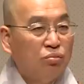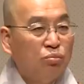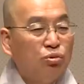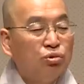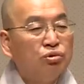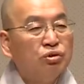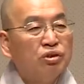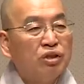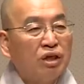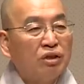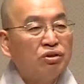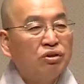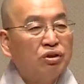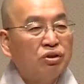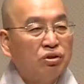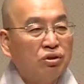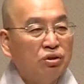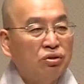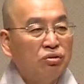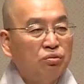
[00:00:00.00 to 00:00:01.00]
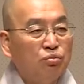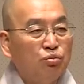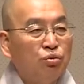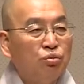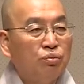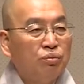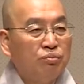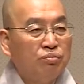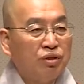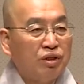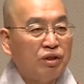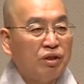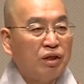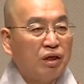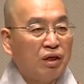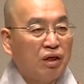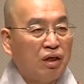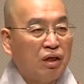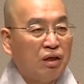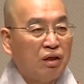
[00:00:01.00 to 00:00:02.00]
무슨 상처가 되지 물어보면
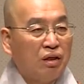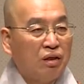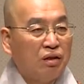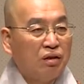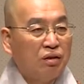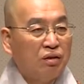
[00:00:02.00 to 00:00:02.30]
되잖아.